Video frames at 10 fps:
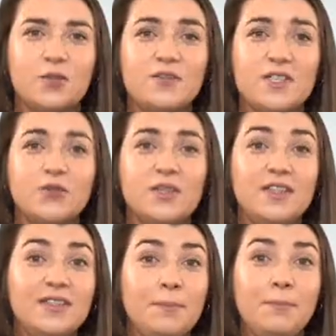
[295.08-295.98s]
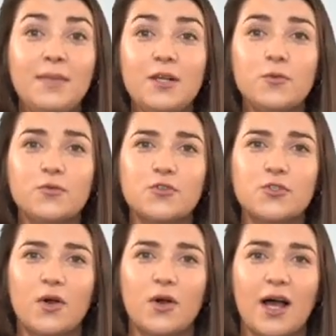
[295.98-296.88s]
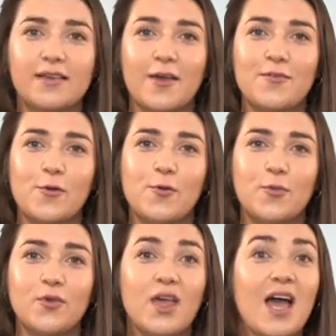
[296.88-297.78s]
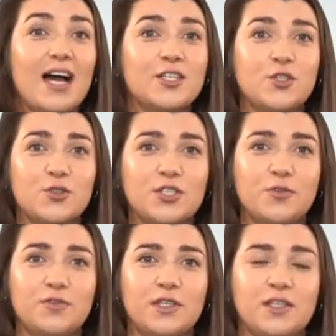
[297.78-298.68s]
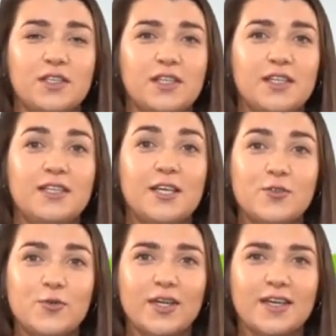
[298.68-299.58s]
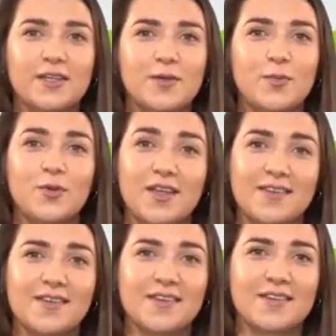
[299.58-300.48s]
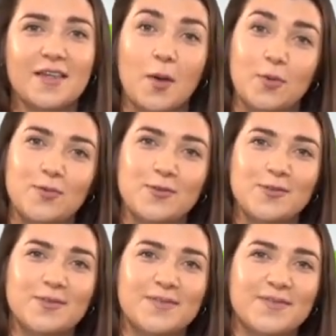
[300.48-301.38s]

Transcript: Nous avons aidé des millions de gens à travers le monde à changer de vie et à sourire, peut-être, un peu plus.